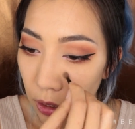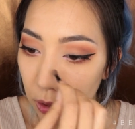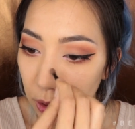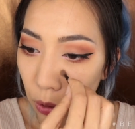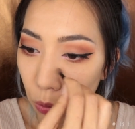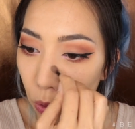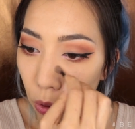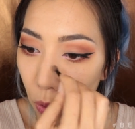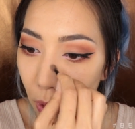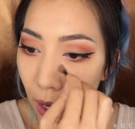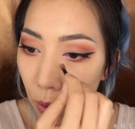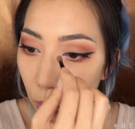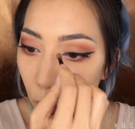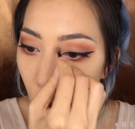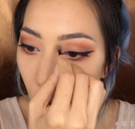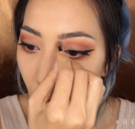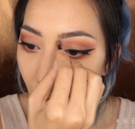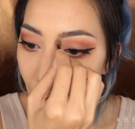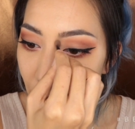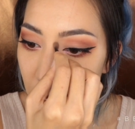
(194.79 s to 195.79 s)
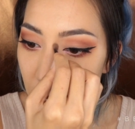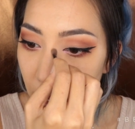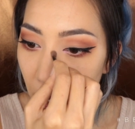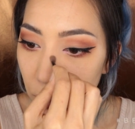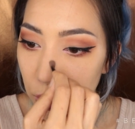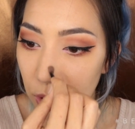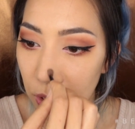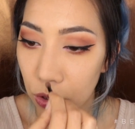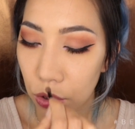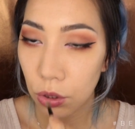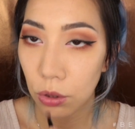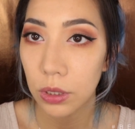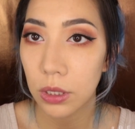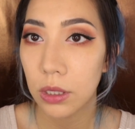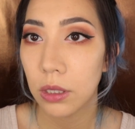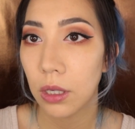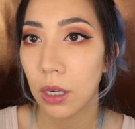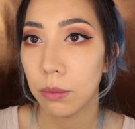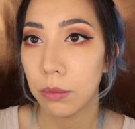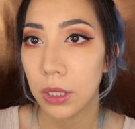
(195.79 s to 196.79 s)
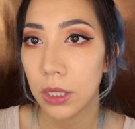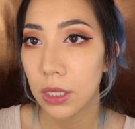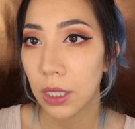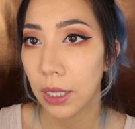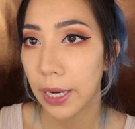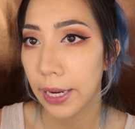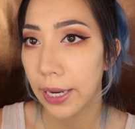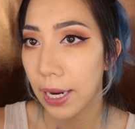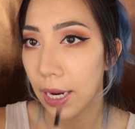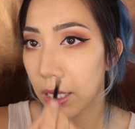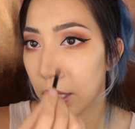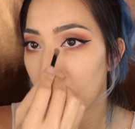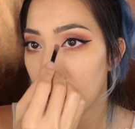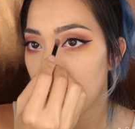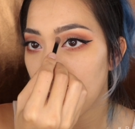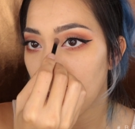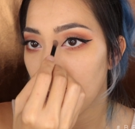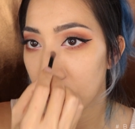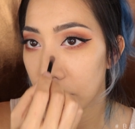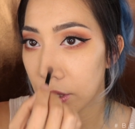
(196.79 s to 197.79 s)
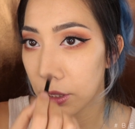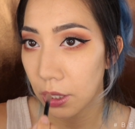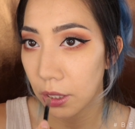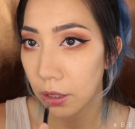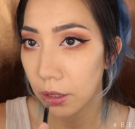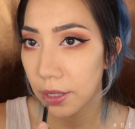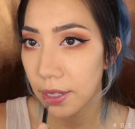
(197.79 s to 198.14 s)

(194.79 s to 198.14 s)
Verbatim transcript: 那我画画完这条线之后，其实很明显可以看到一条线，